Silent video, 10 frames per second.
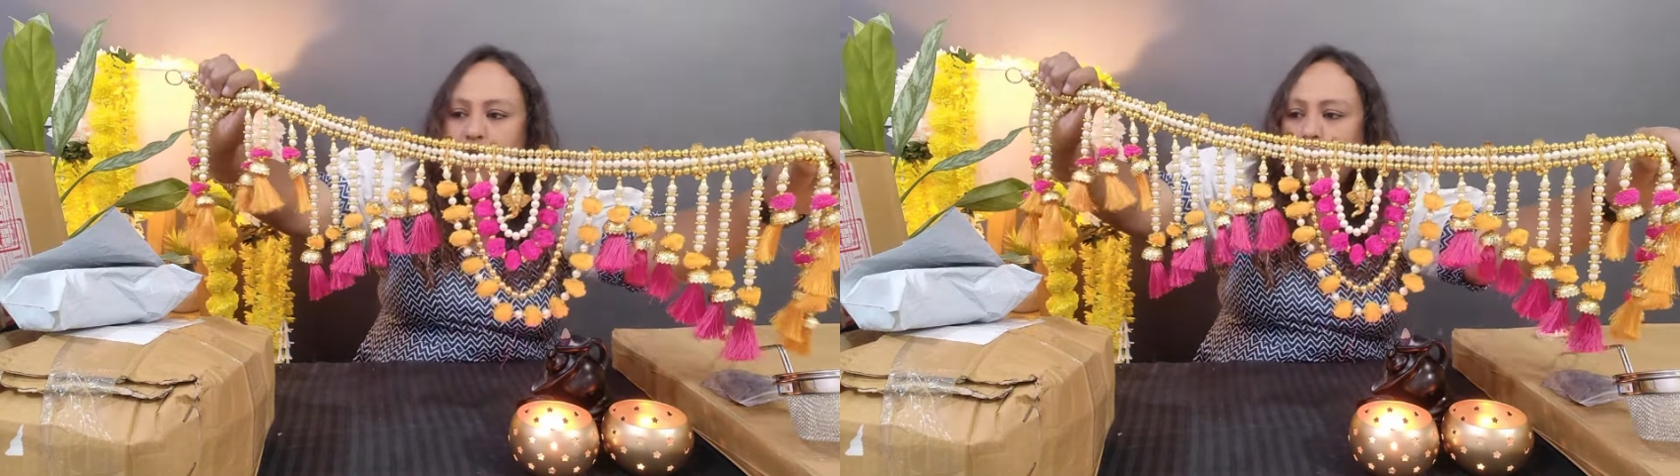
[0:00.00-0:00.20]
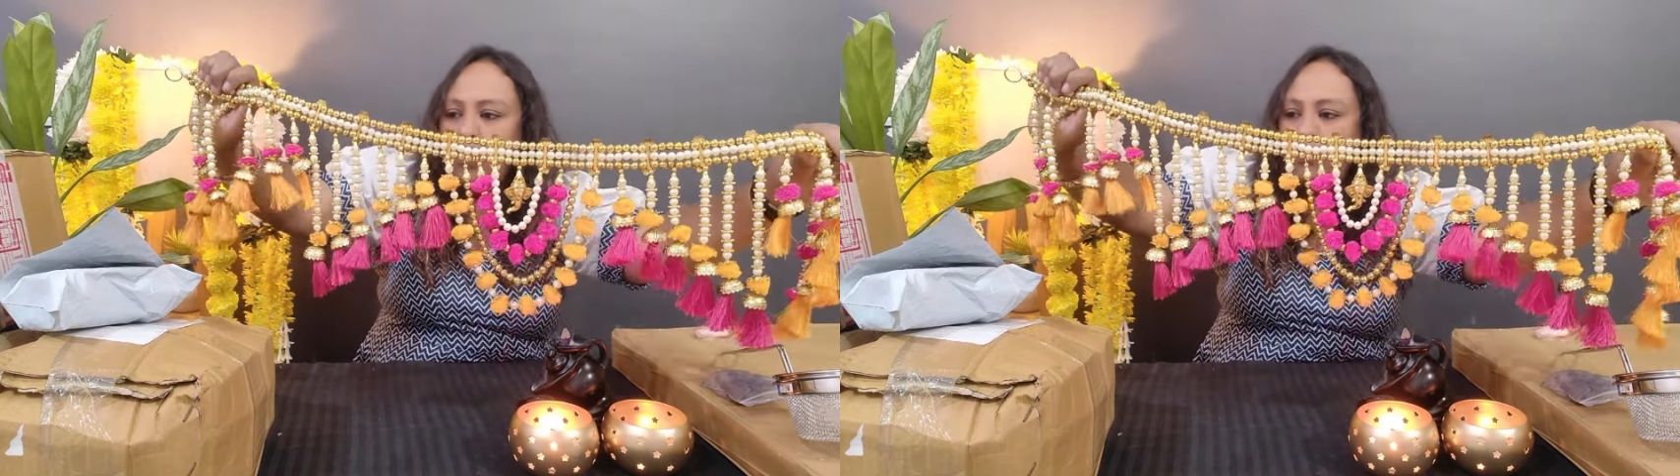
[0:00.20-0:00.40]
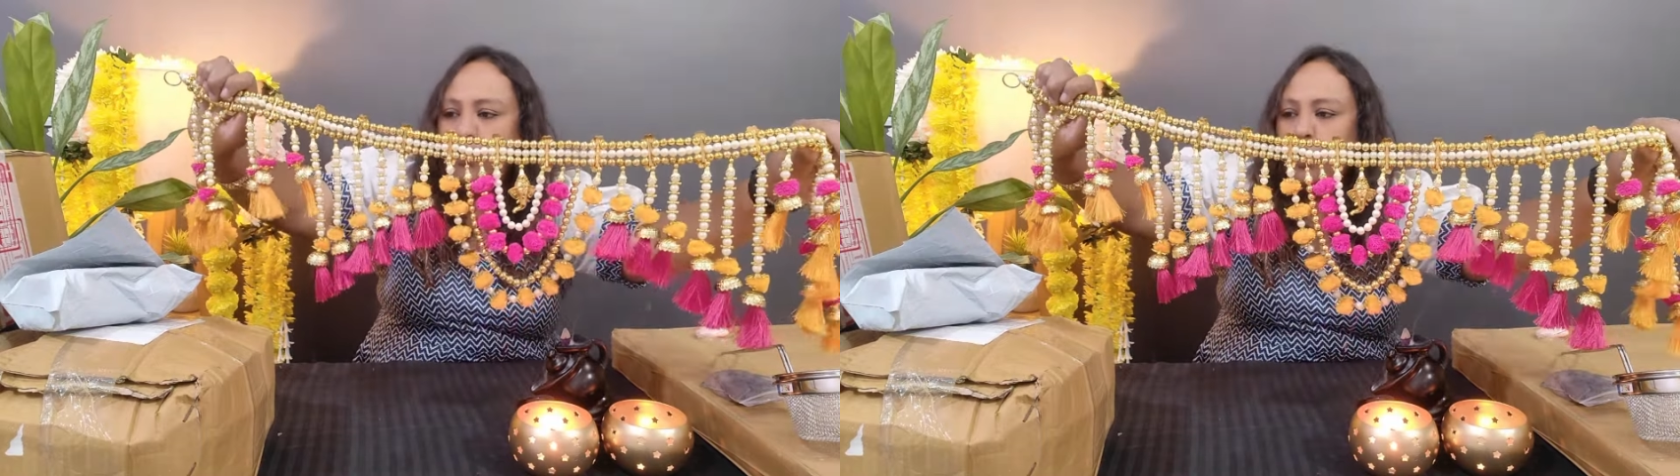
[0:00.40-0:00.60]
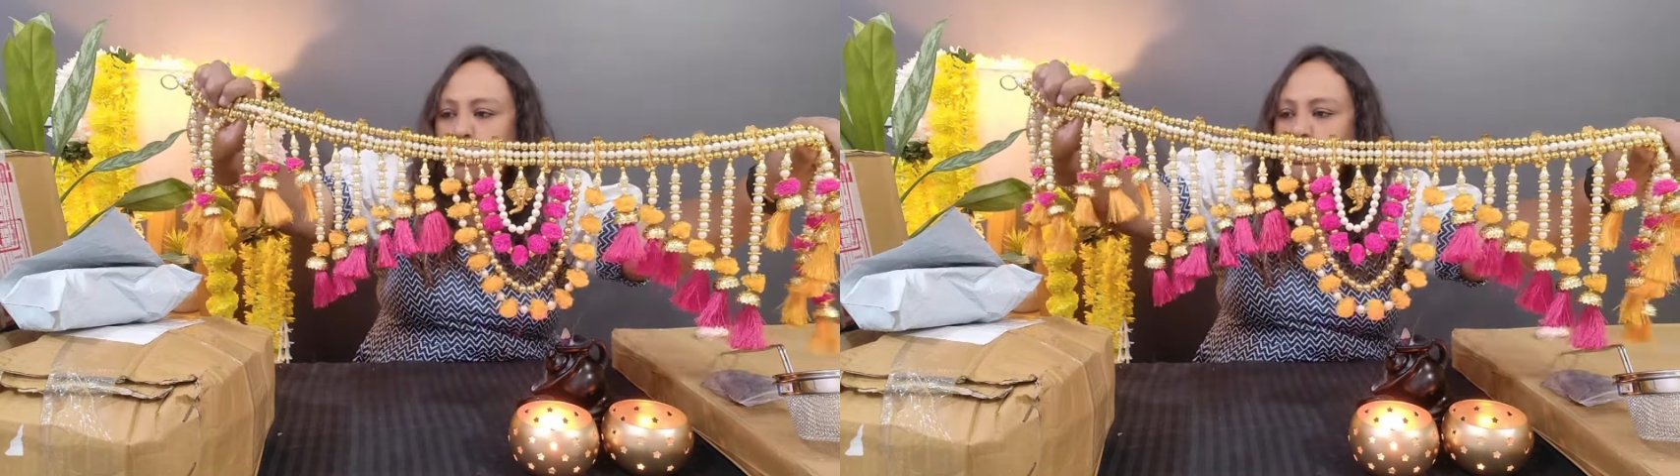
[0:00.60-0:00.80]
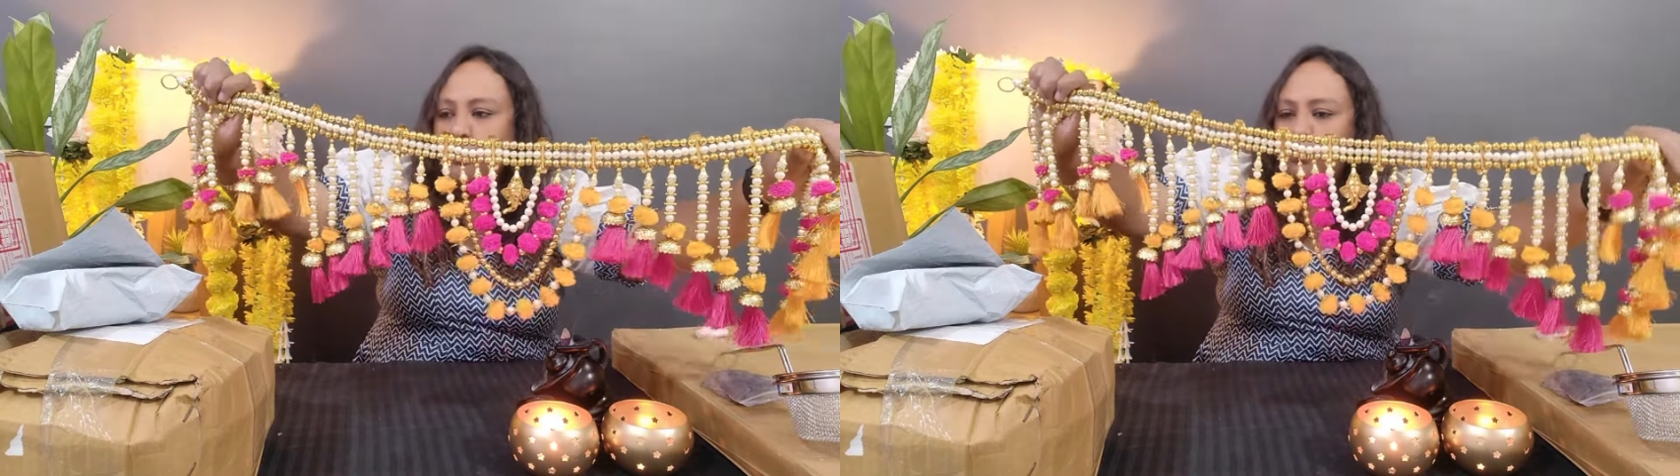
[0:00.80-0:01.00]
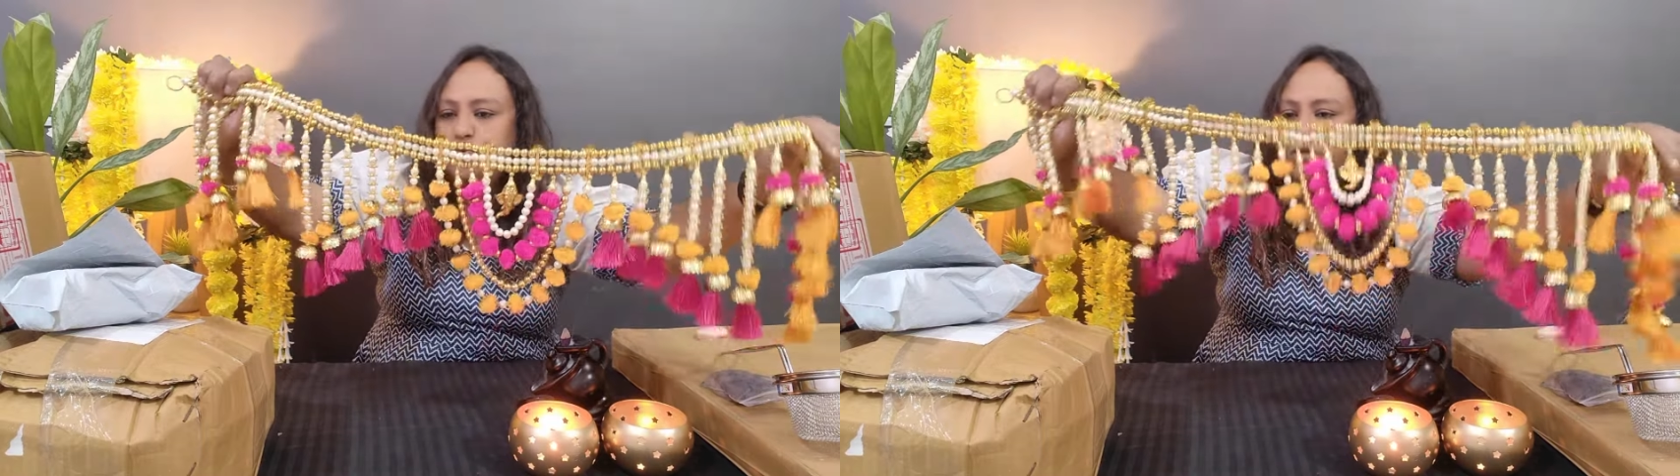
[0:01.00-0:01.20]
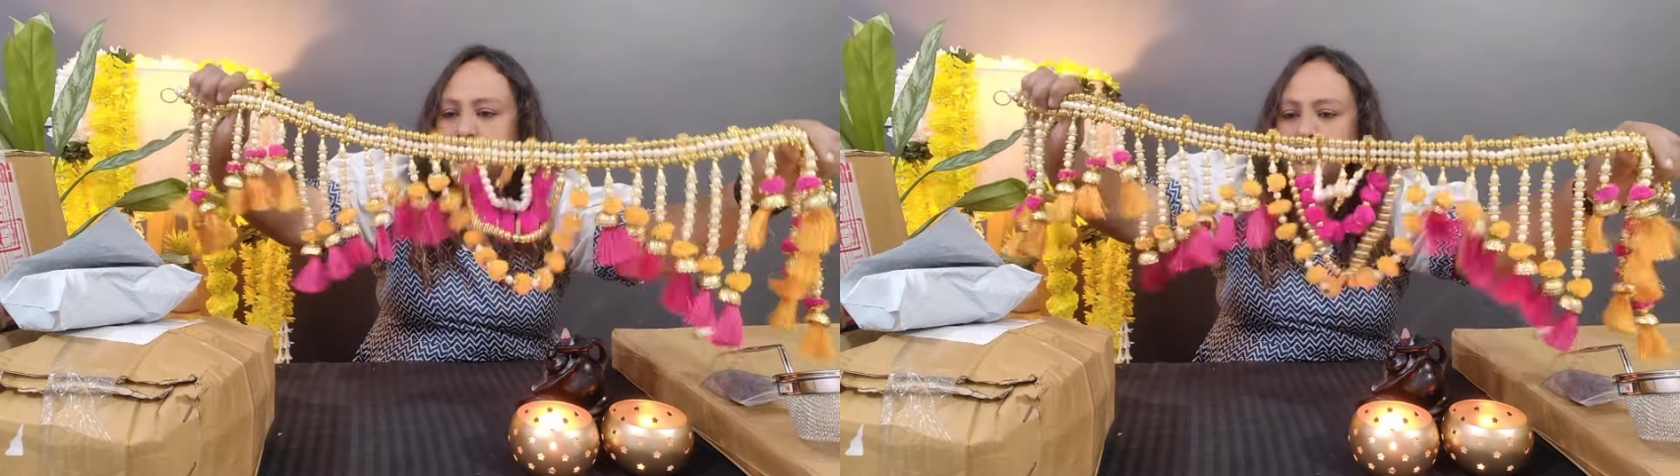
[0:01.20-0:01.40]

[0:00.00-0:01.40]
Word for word: और बहुत ही खूबसूरत सा